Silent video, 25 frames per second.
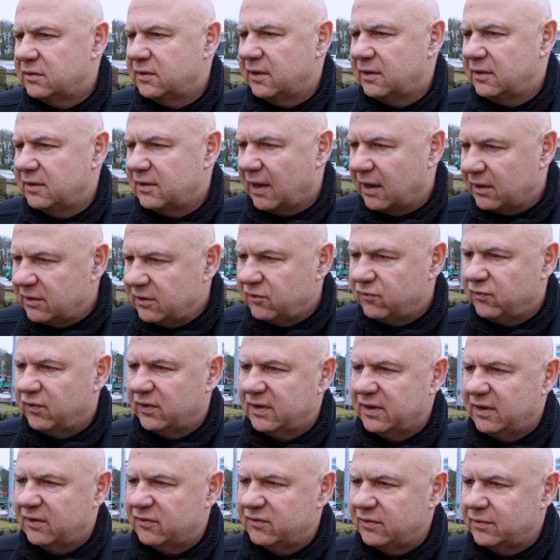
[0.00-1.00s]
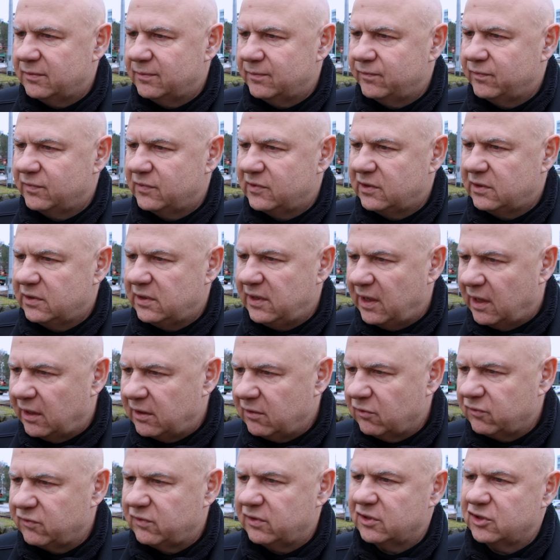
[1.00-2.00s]
Den Tag nicht vergessen, die
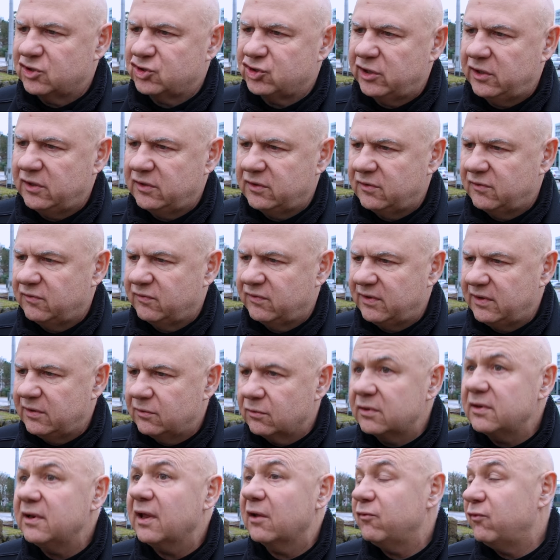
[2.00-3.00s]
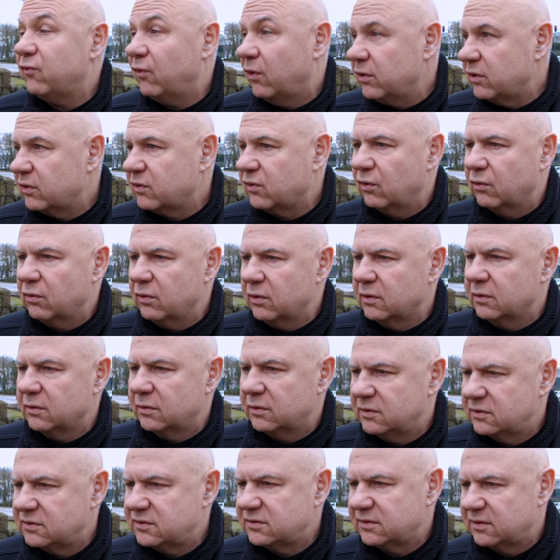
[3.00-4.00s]
Lehren aus der Geschichte ziehen und nach vorne gucken
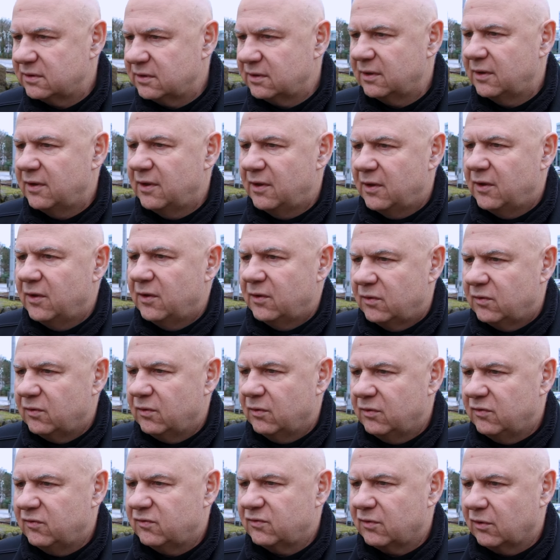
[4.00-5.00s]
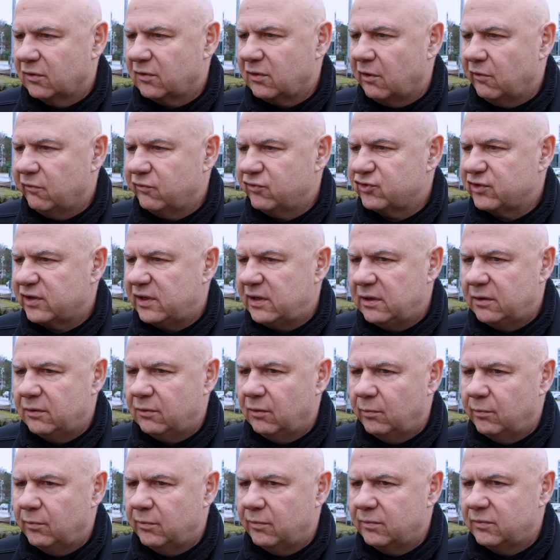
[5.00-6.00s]
und äh, uns dort aufstellen,
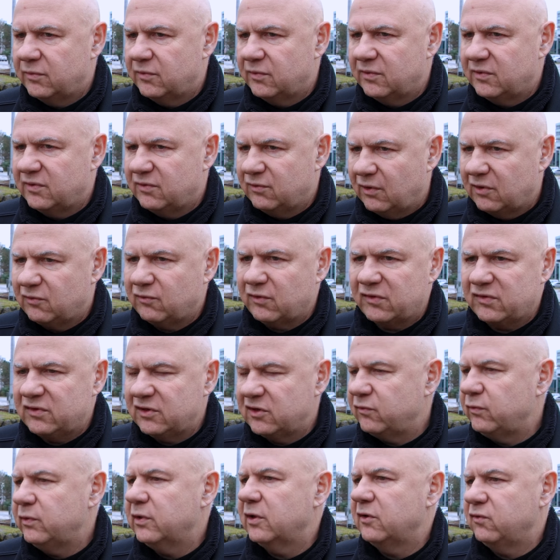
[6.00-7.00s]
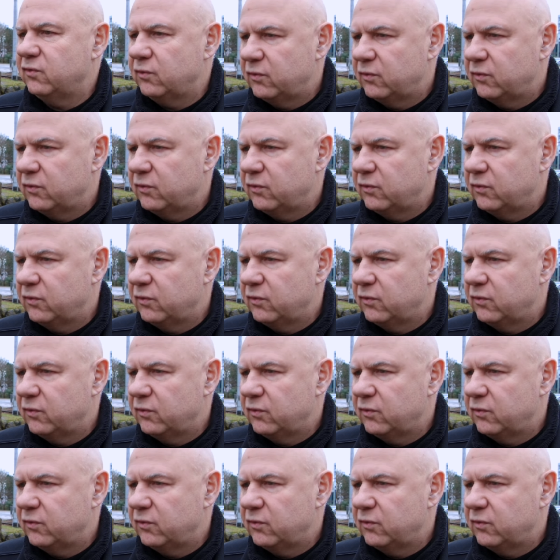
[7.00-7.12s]
um so etwas nicht wieder